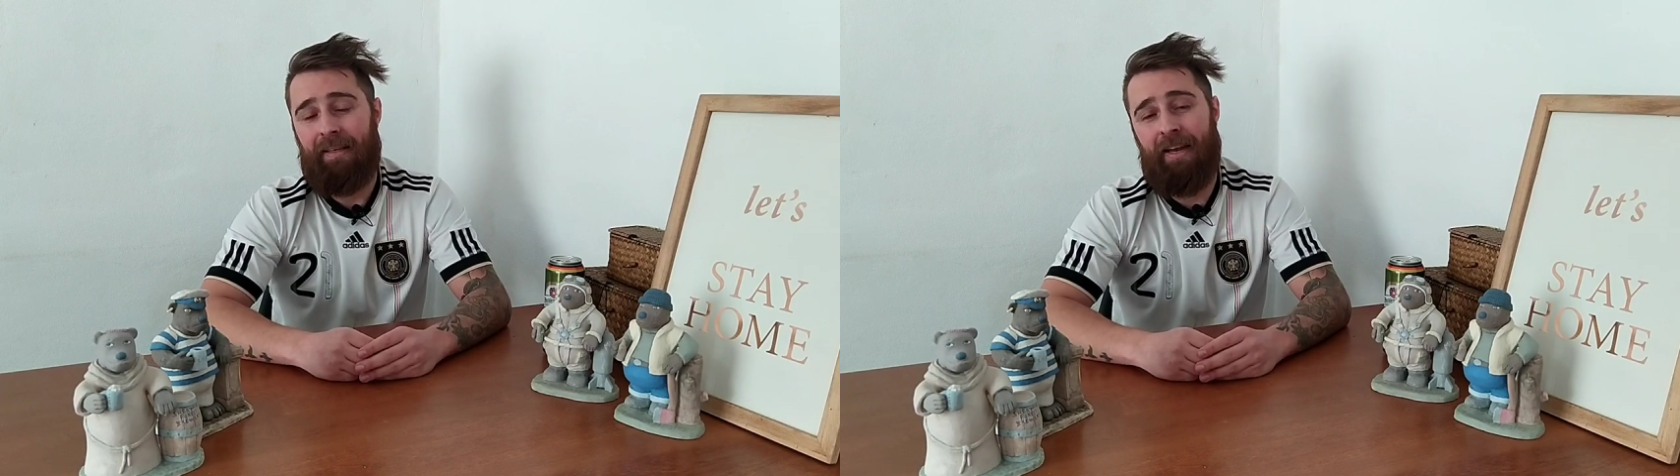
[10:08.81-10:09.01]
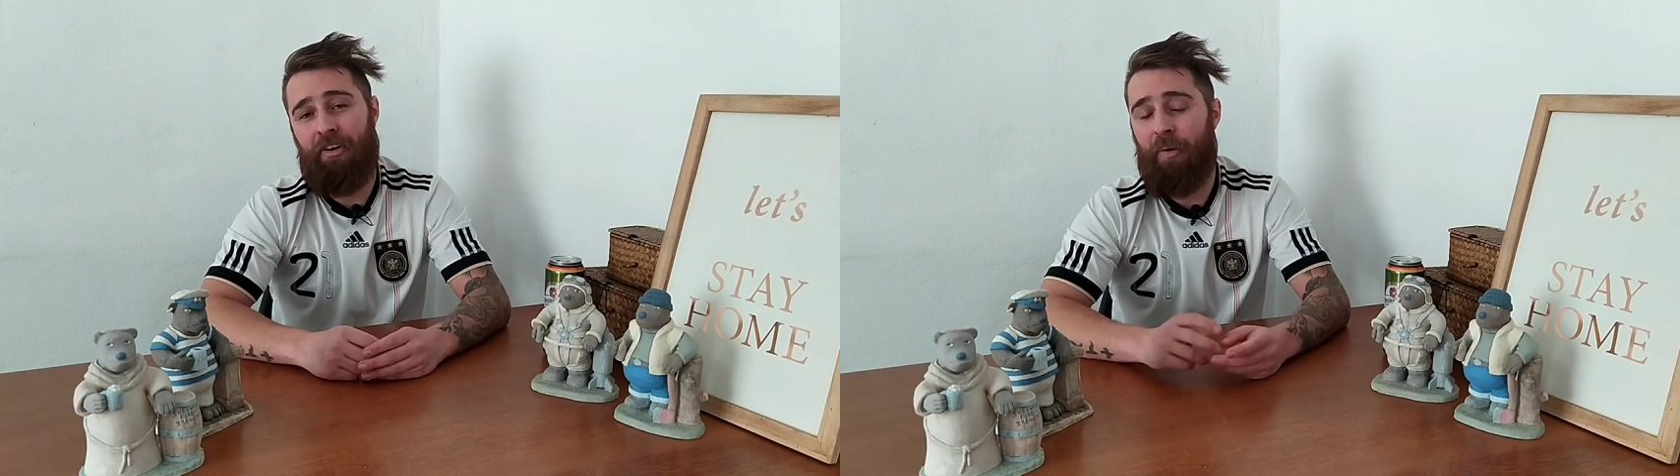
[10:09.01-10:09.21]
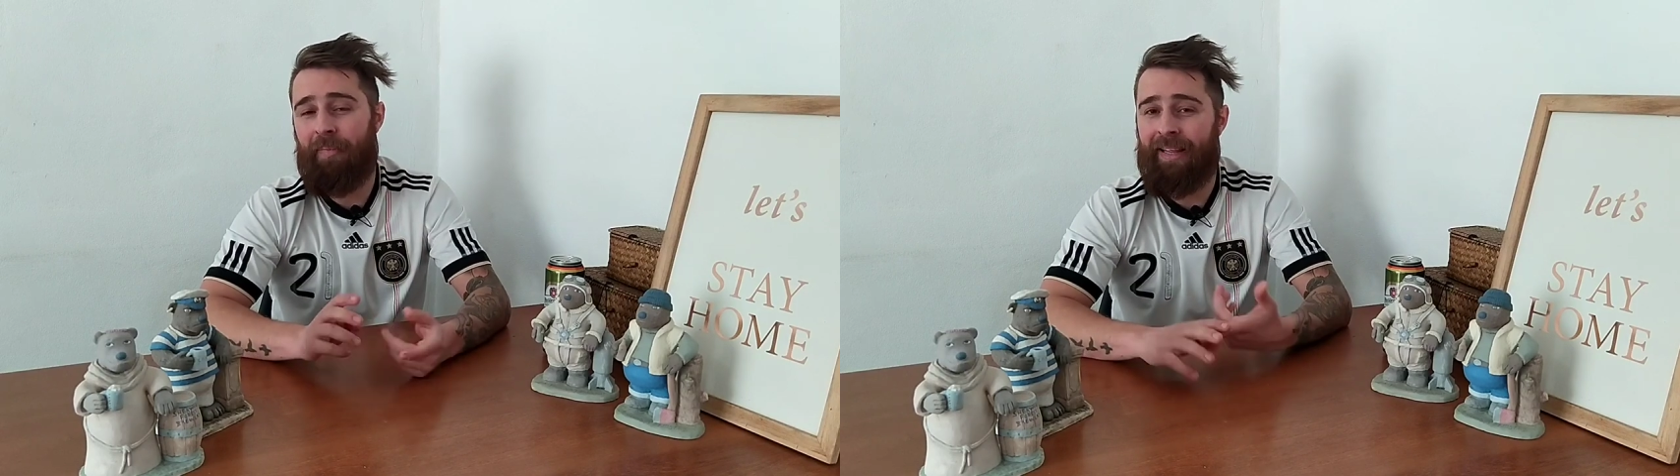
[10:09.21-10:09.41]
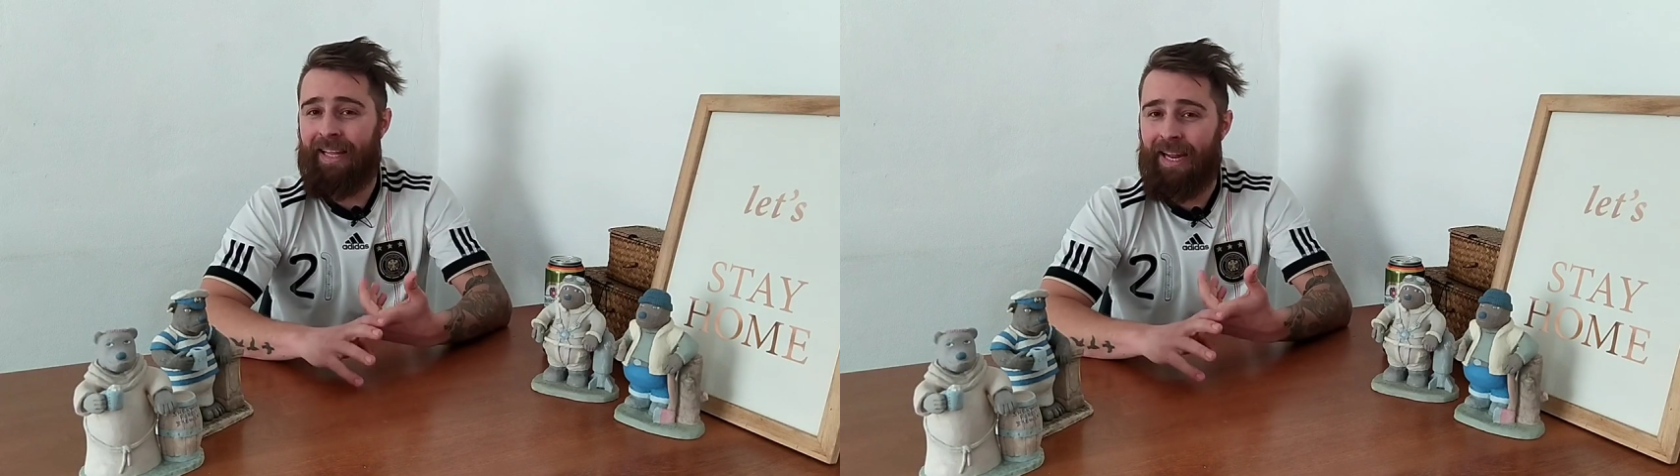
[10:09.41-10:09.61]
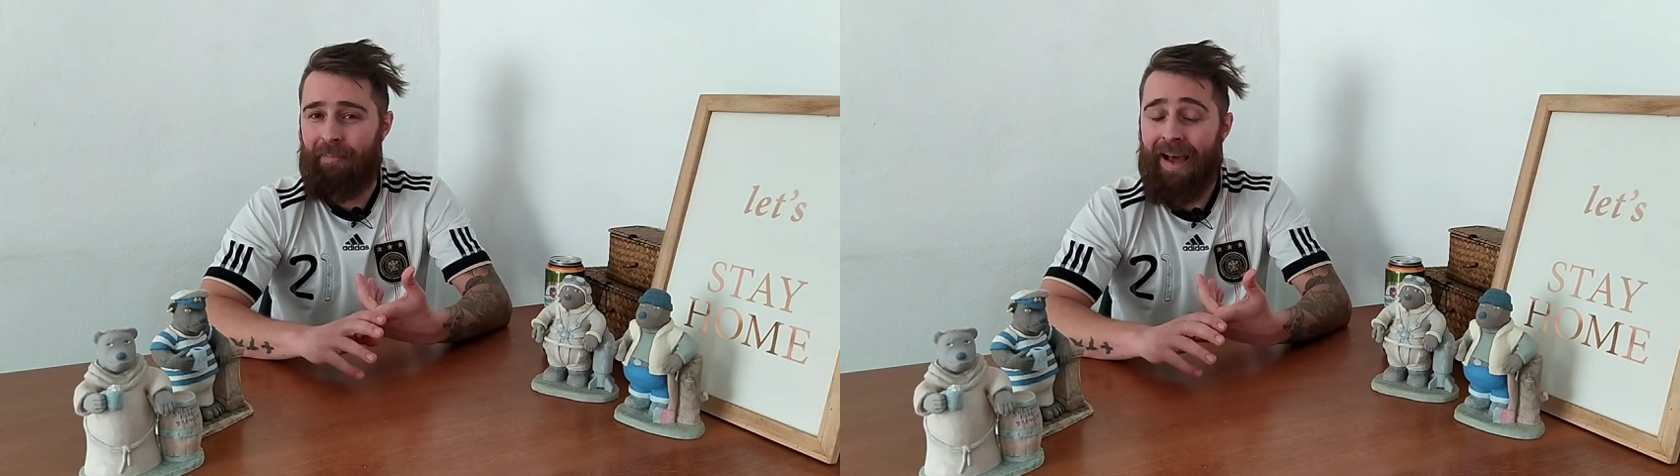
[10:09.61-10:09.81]
el nombre
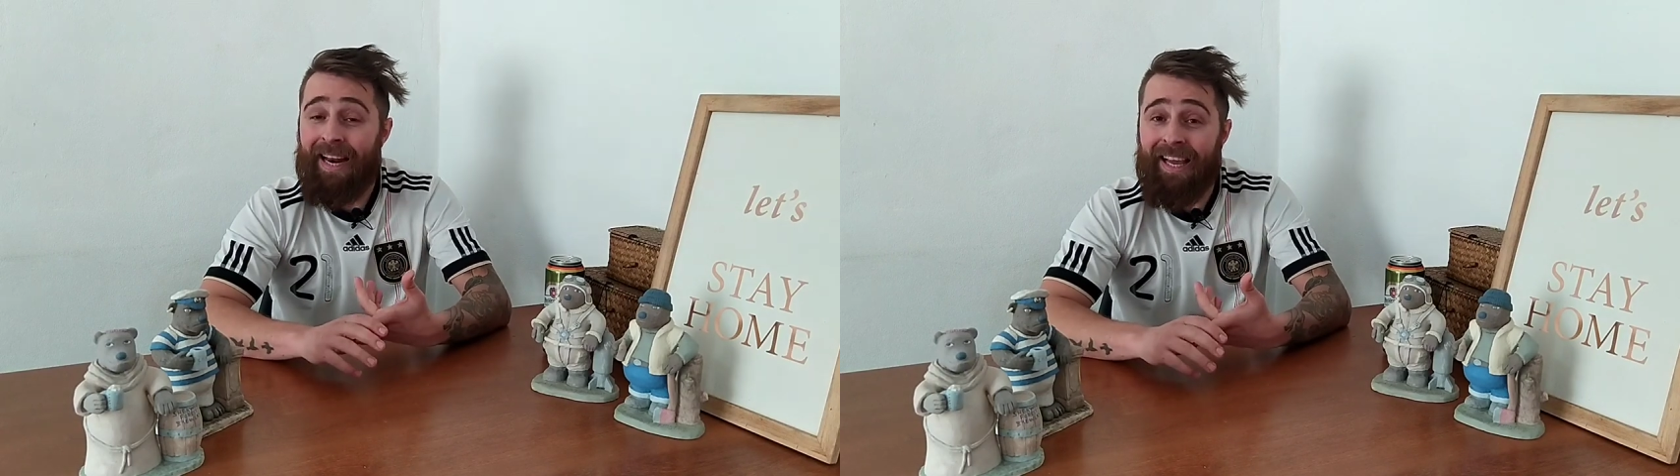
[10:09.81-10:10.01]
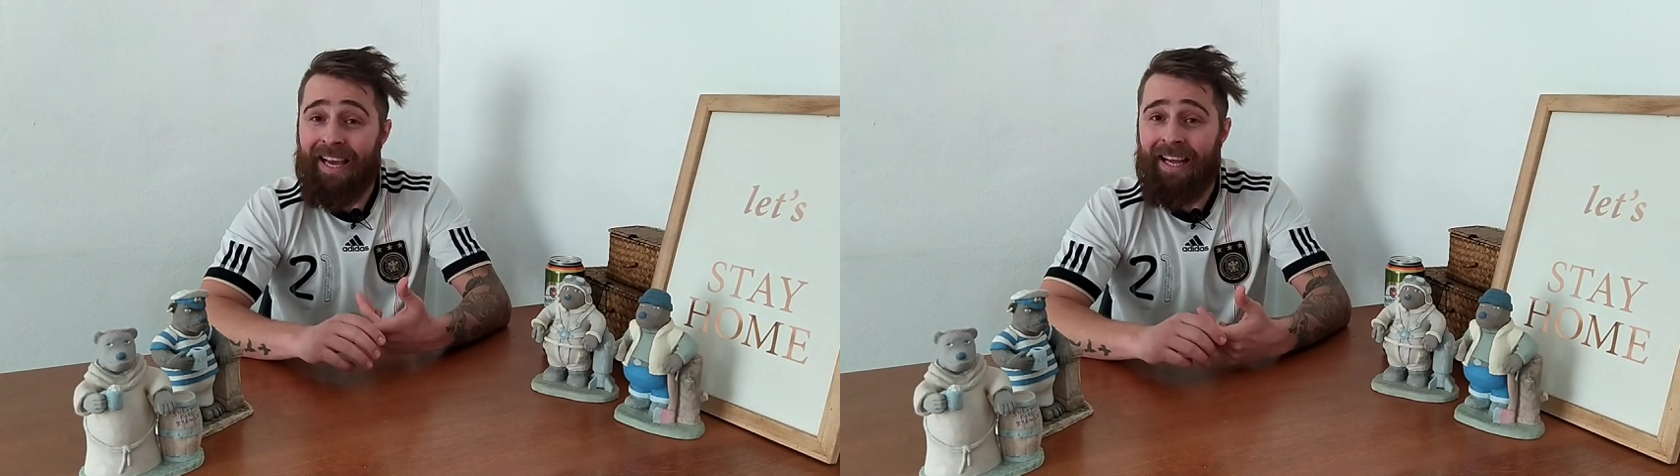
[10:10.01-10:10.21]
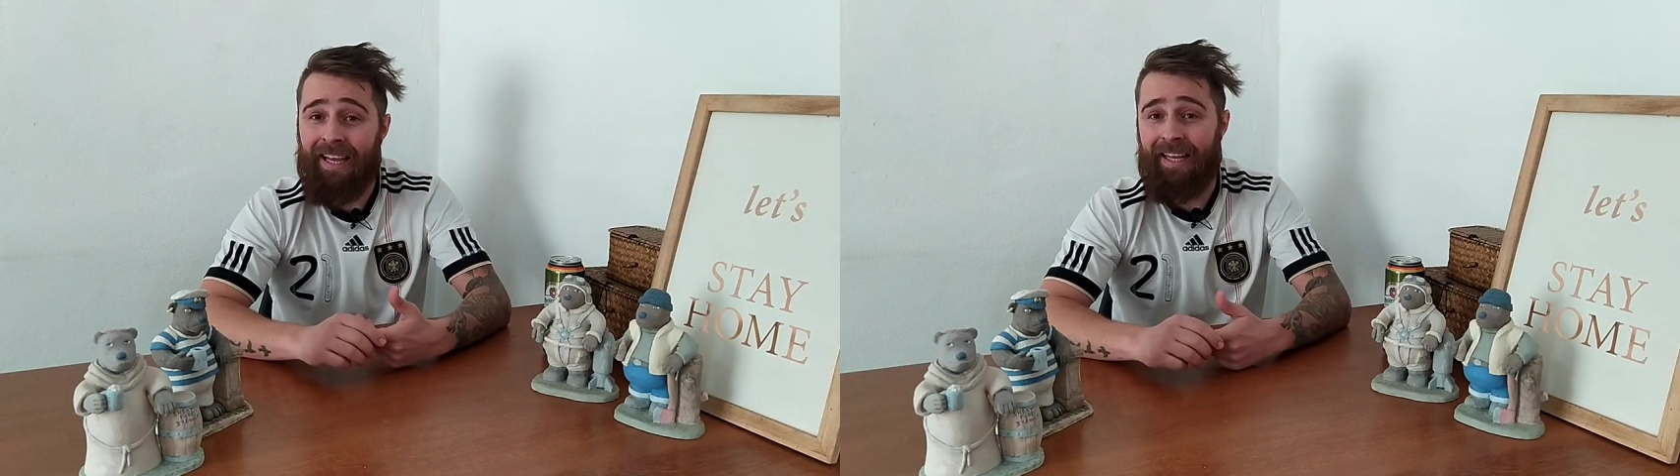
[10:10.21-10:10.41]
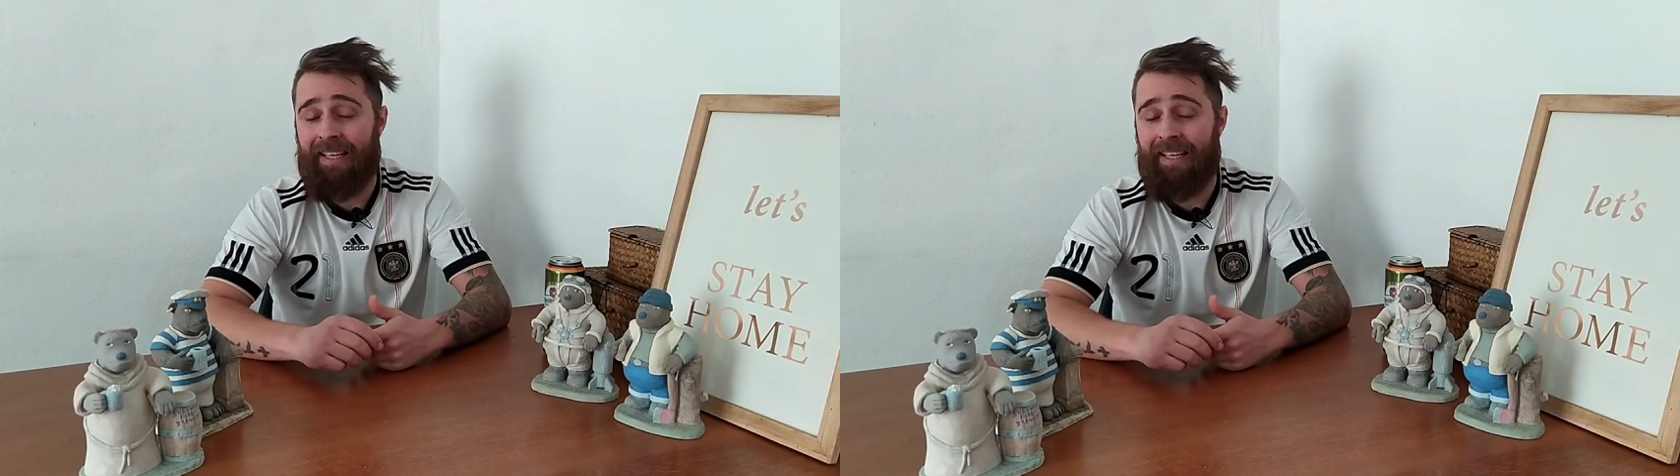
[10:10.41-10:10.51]
de la marca,